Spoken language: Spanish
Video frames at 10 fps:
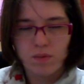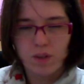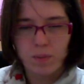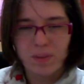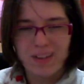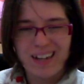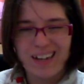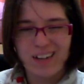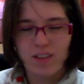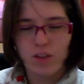De repente
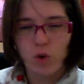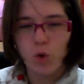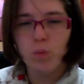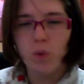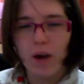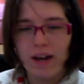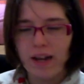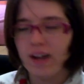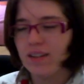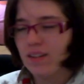le ha crecido el humo a
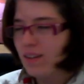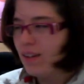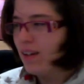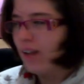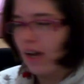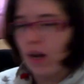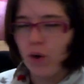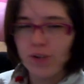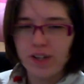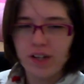la, a
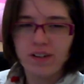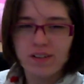la olla.